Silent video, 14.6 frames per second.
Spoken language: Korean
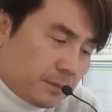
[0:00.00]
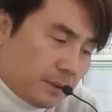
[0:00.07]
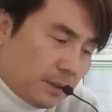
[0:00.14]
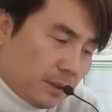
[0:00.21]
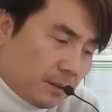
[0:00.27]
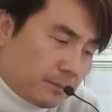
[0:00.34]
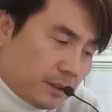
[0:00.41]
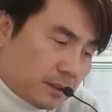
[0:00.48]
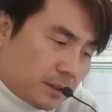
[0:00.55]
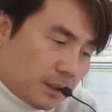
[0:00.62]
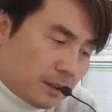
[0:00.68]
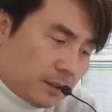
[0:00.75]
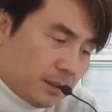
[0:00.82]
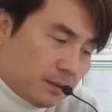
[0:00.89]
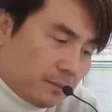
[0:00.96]
이 아마
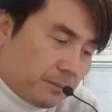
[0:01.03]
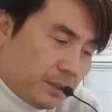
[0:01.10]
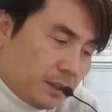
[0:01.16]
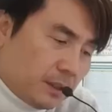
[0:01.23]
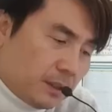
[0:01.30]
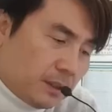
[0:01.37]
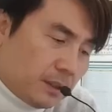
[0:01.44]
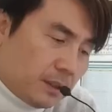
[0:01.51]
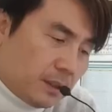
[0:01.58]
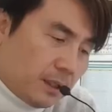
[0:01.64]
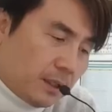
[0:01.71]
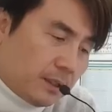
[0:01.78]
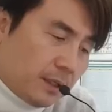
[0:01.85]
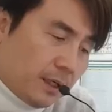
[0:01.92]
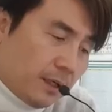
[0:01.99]
장기
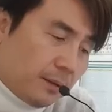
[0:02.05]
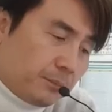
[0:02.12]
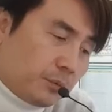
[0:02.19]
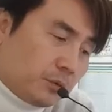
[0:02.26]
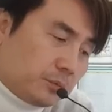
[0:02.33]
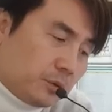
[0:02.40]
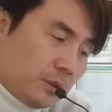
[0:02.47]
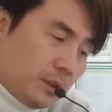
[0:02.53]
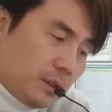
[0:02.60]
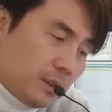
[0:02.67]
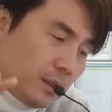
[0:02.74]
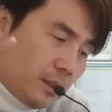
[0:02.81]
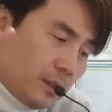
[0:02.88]
금리에 대한 부분을